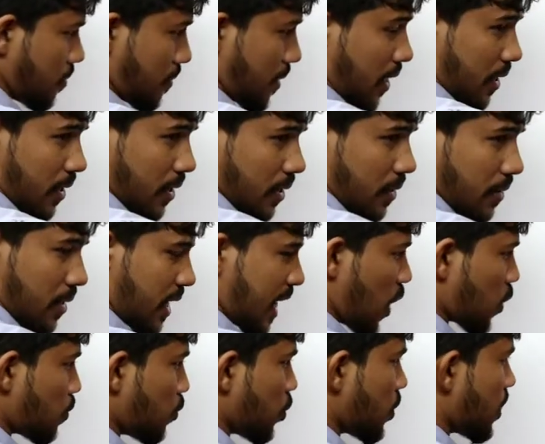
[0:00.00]
মানে
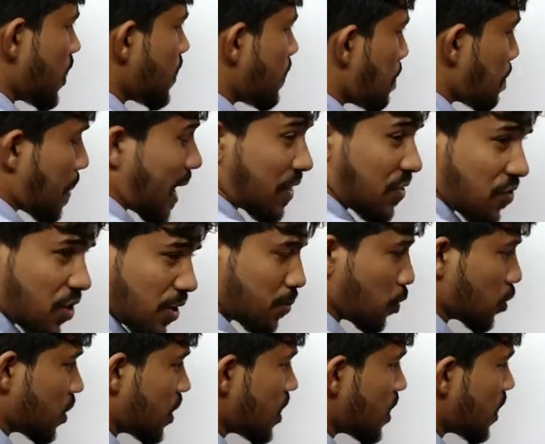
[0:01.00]
এর মধ্যে পাত্রের
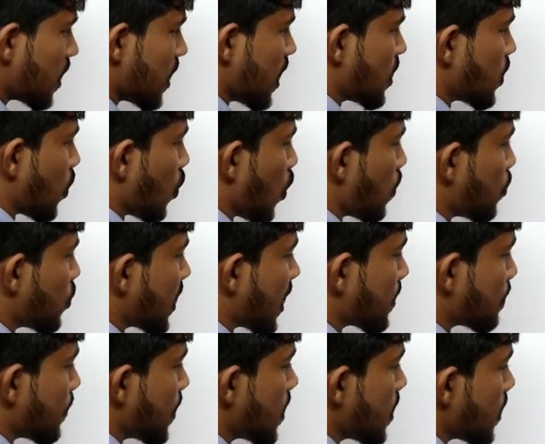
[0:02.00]
মধ্যে এই যে লবণ
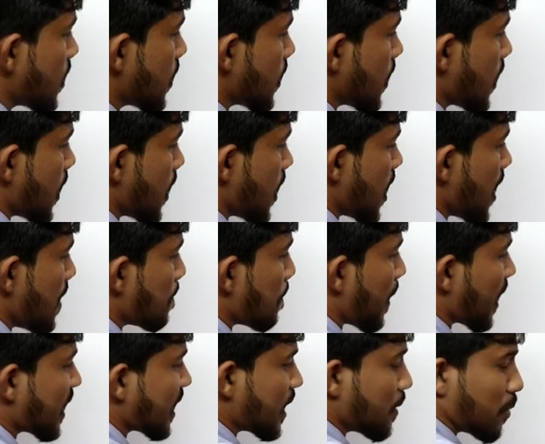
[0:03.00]
থাকবে এই
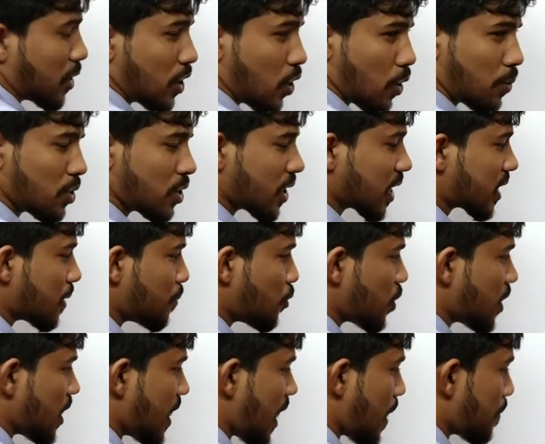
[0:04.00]
পাত্রের মধ্যে লবণ থাকটা
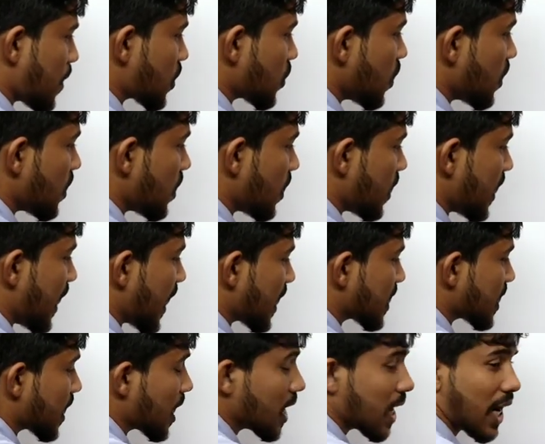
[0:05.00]
পরে আমরা আসলে
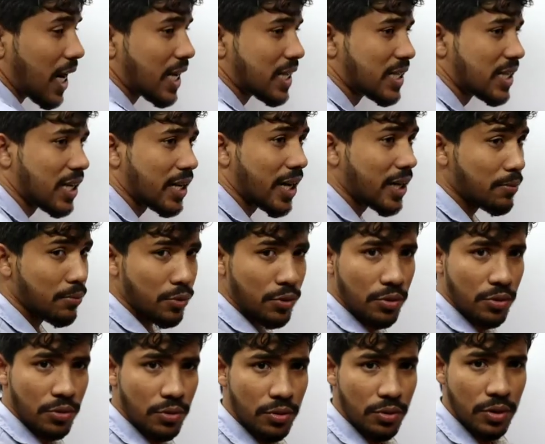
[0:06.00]
ন্যাচারাল হারটা রাখবো
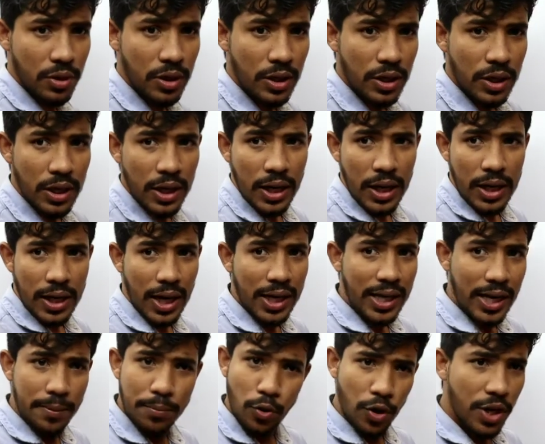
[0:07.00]

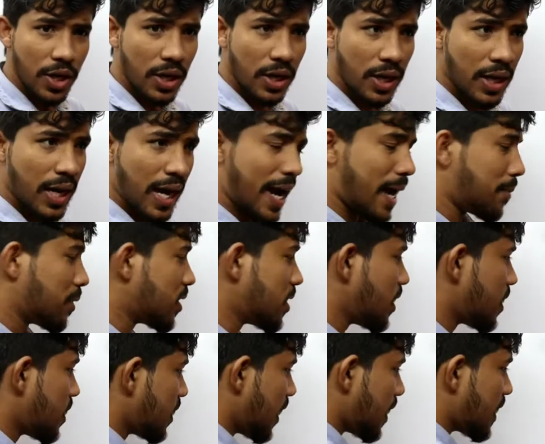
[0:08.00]
রাখার পরে
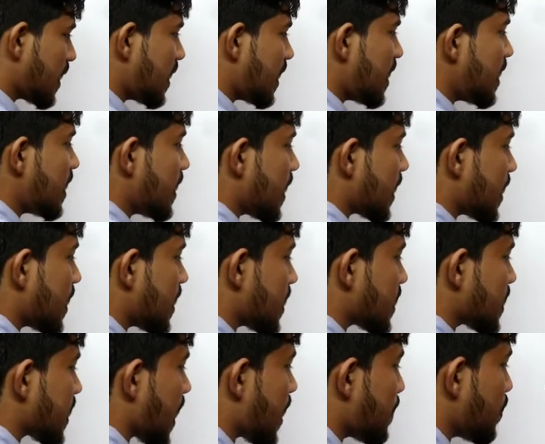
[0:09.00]
আমাদের তিন থেকে
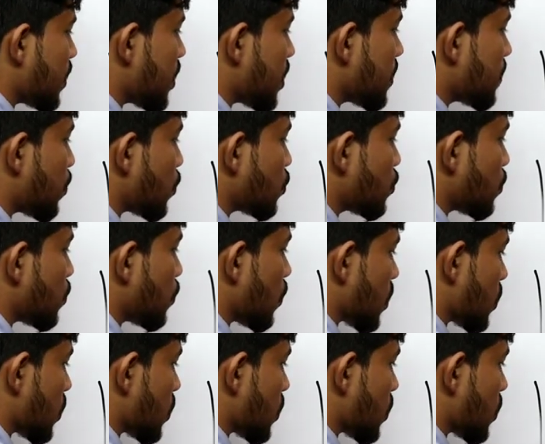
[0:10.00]
চার মিনিট পর্যন্ত